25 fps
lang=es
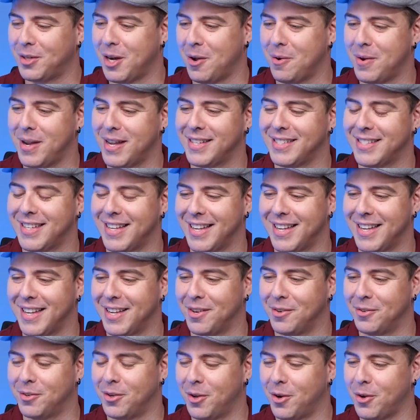Una vez
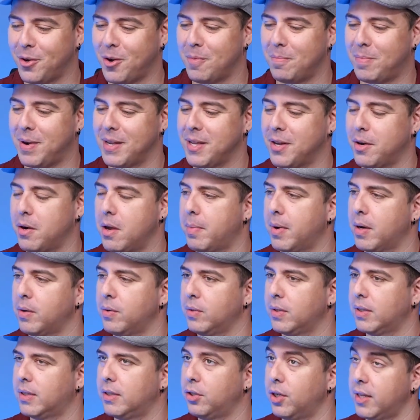eh, uno de los compañeros me
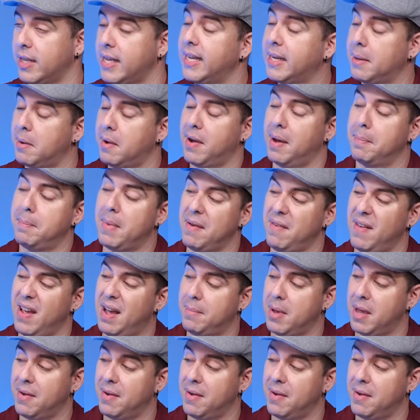preguntó, yo dije que me,